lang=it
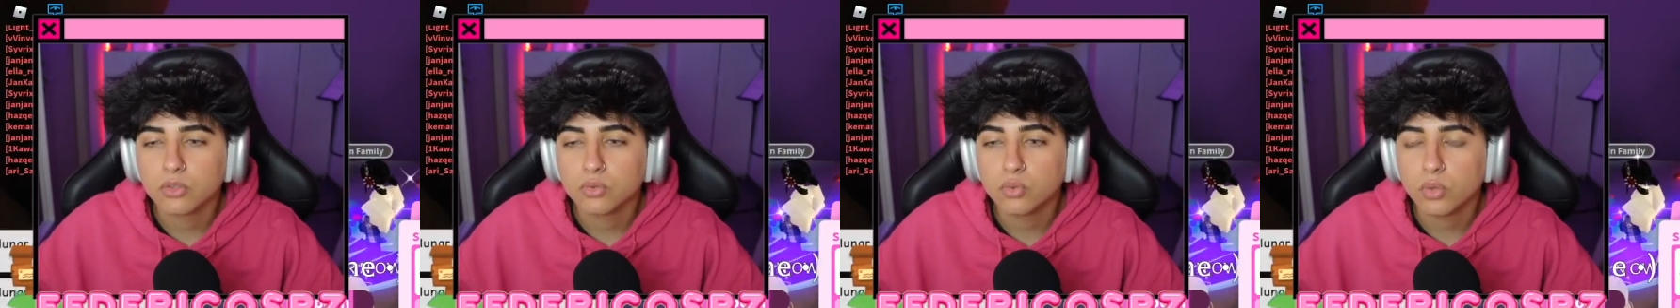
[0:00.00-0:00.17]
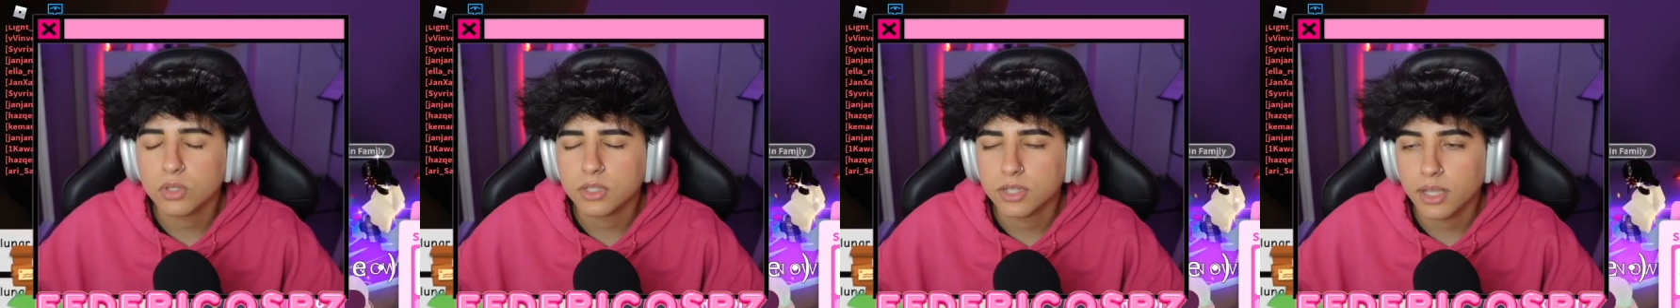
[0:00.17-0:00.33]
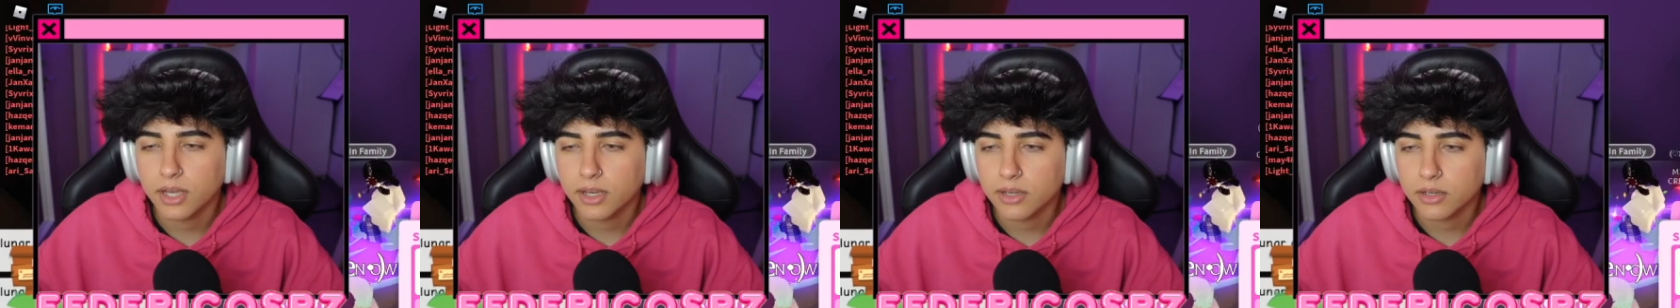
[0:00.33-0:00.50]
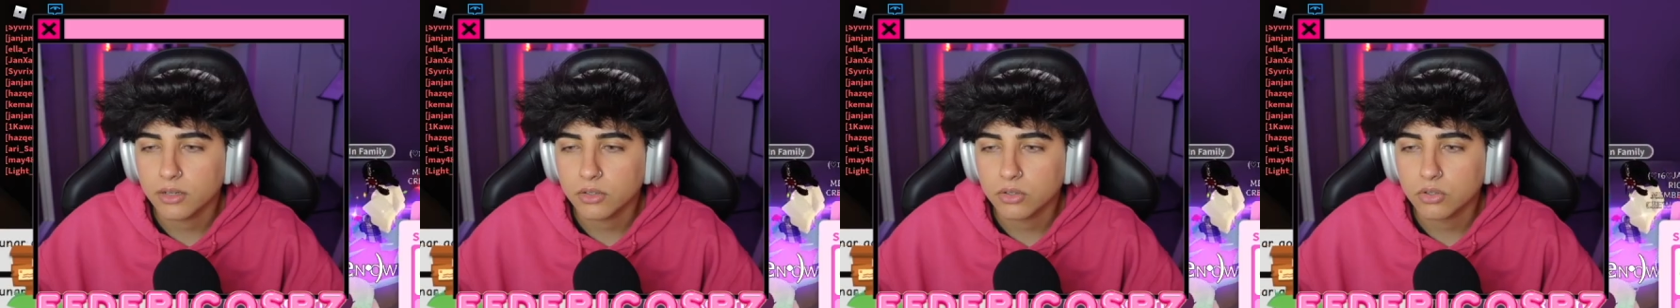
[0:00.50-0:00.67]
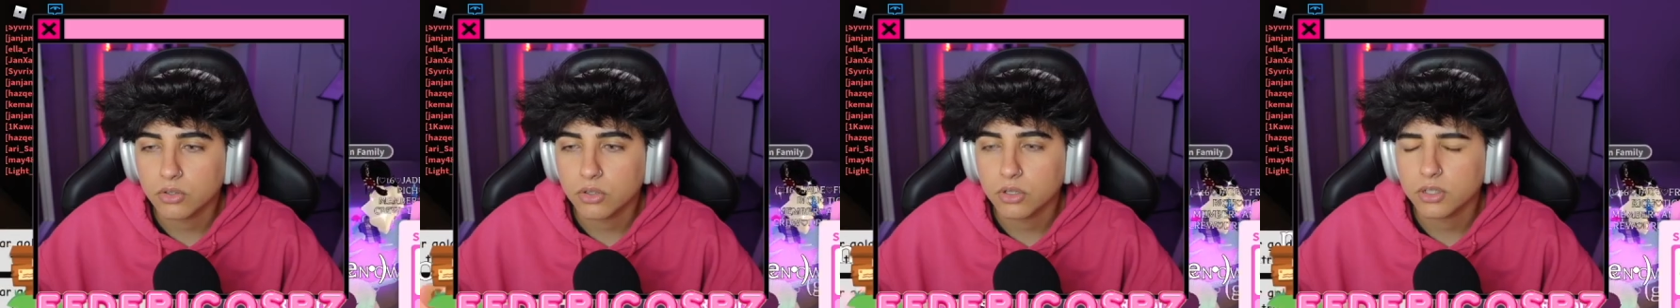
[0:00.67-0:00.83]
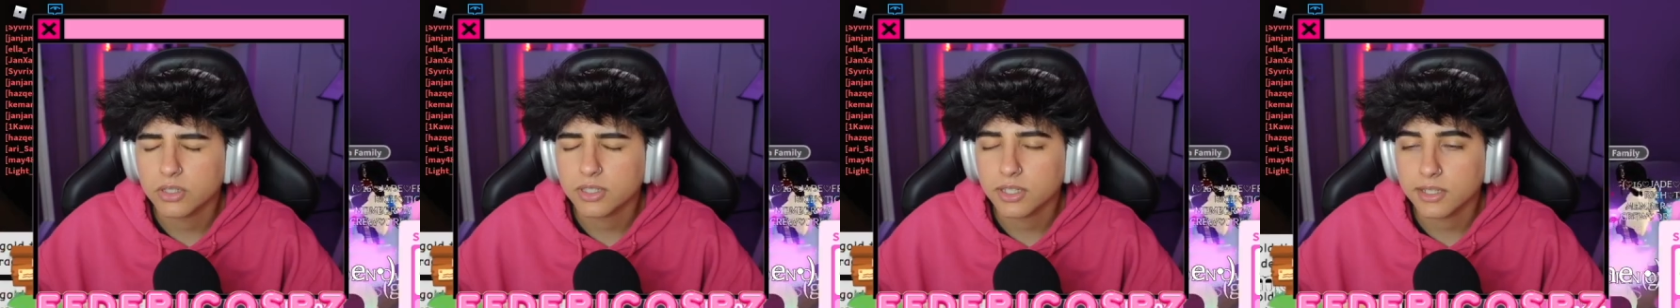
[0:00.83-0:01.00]
due
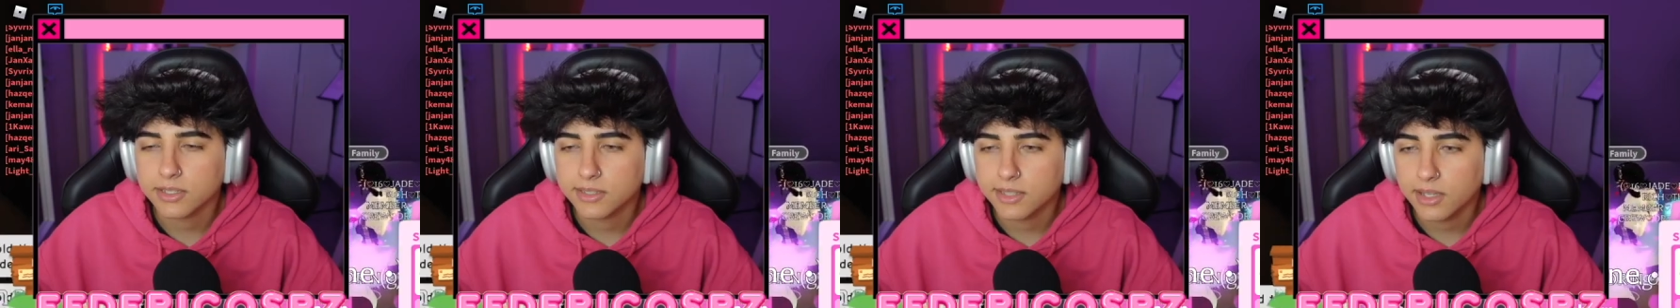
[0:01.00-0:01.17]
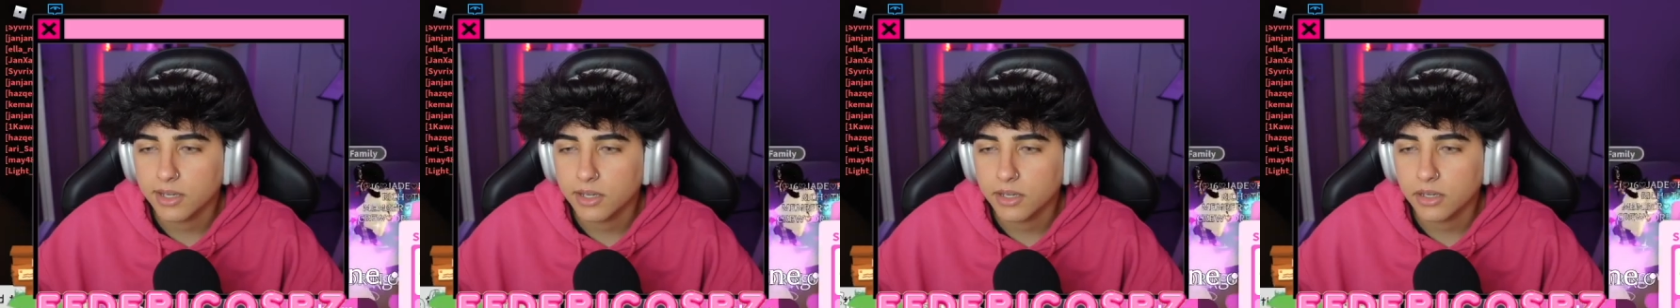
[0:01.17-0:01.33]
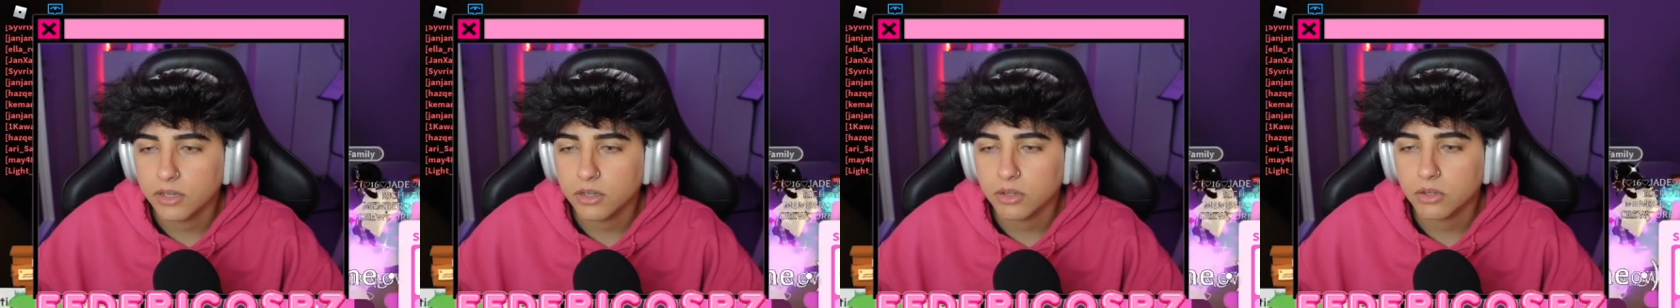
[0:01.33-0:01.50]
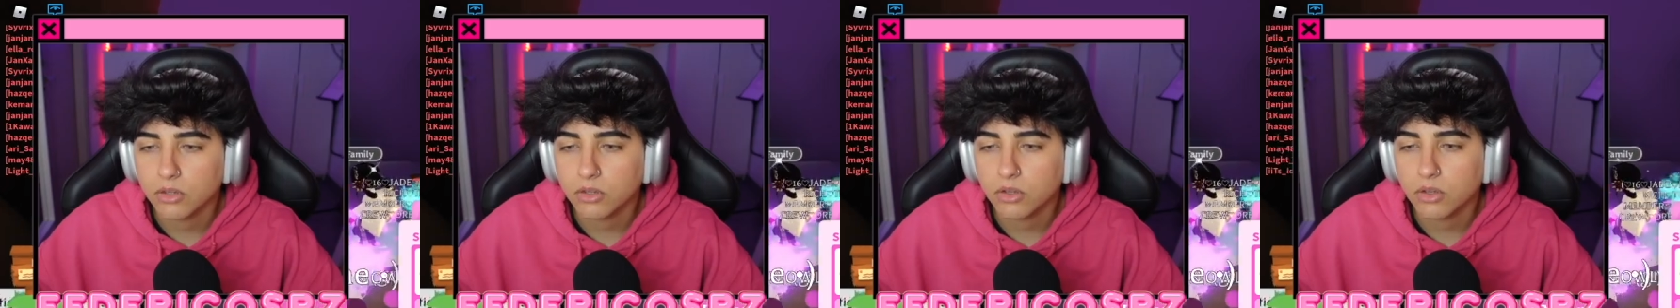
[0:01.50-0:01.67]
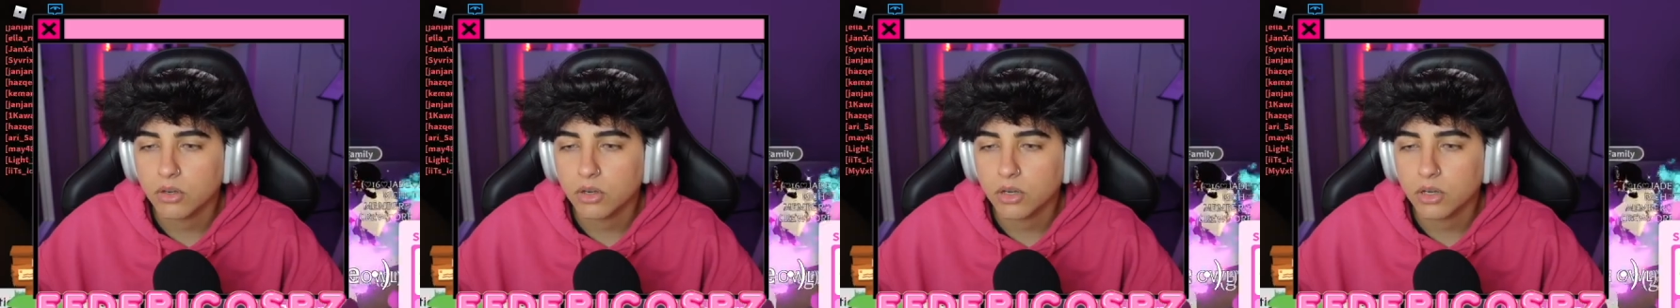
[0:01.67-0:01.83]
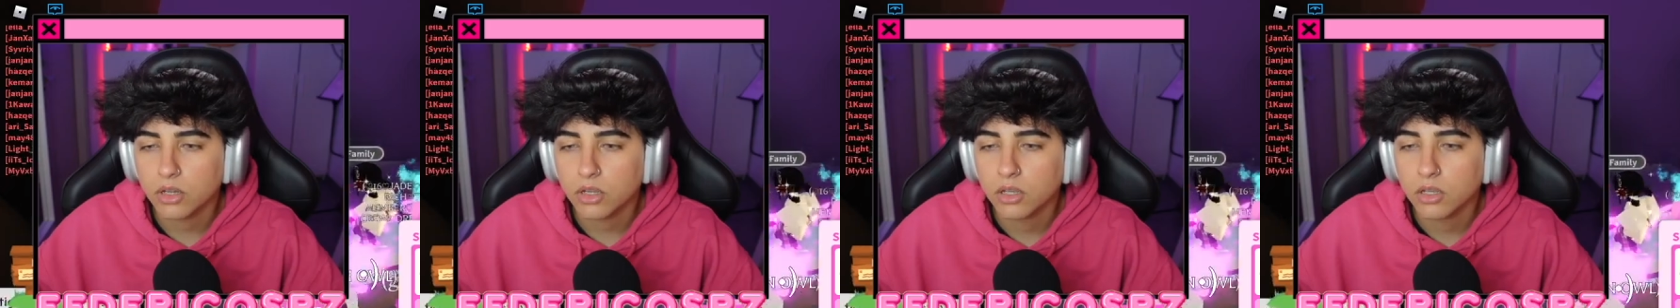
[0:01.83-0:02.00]
turtle, tre
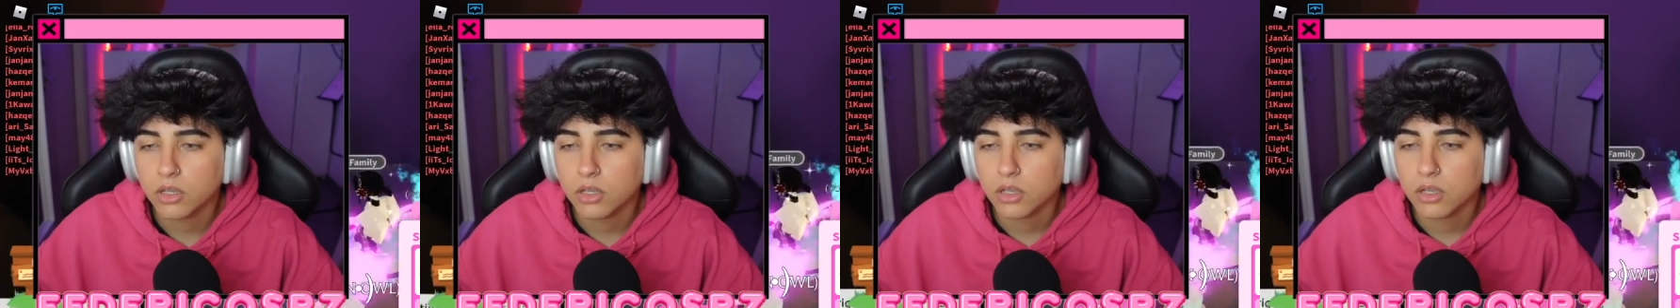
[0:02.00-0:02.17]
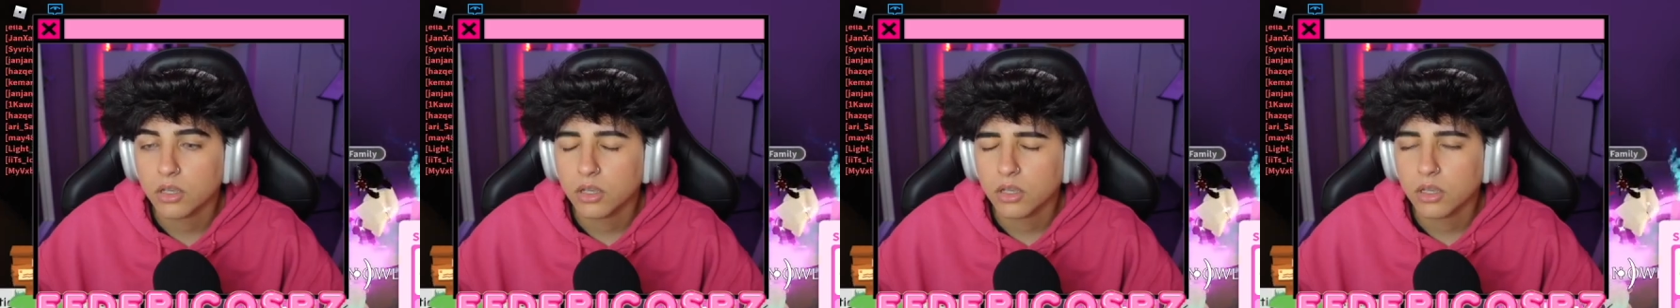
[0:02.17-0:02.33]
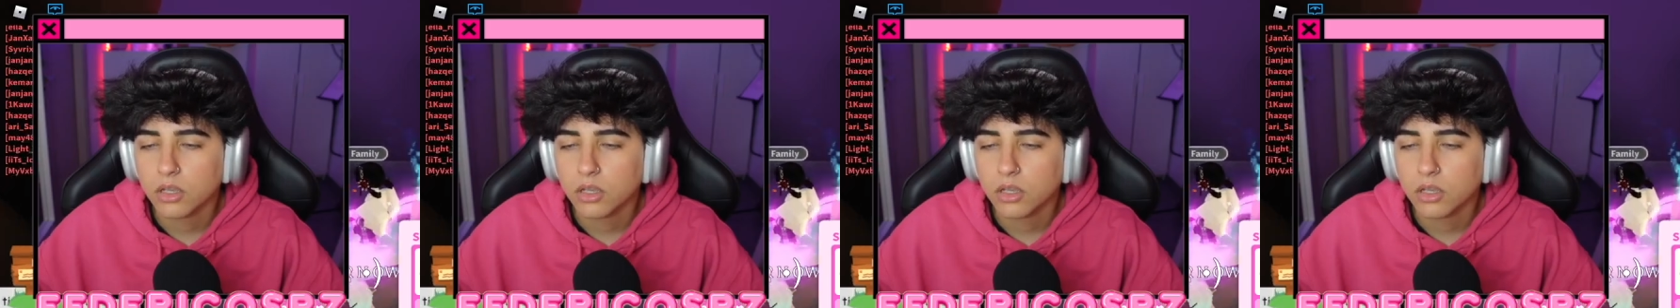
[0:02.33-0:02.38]
turtle.